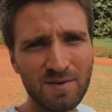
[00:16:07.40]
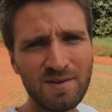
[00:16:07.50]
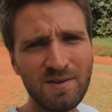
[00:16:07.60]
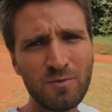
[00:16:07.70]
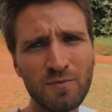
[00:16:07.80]

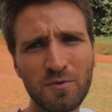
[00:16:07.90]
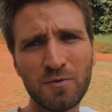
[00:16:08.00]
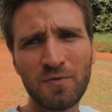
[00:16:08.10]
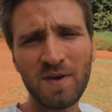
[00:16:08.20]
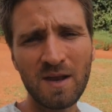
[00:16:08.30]
Si tu
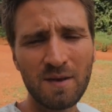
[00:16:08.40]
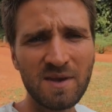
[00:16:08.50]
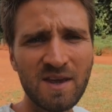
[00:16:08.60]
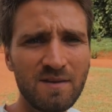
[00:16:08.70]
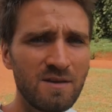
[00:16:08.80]
veux faire la
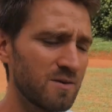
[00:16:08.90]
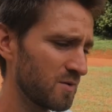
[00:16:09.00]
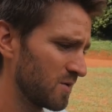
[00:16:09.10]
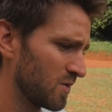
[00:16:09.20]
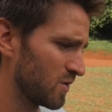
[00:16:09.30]
mécanique
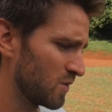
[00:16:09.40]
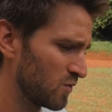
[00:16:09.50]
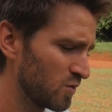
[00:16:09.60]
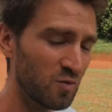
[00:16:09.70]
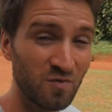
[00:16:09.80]
euh,
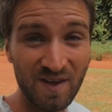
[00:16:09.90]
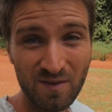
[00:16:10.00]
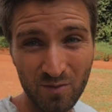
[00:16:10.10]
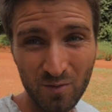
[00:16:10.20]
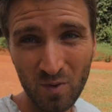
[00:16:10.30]
de ton
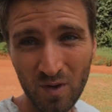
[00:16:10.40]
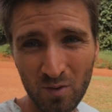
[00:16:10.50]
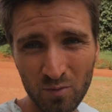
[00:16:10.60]
van sur la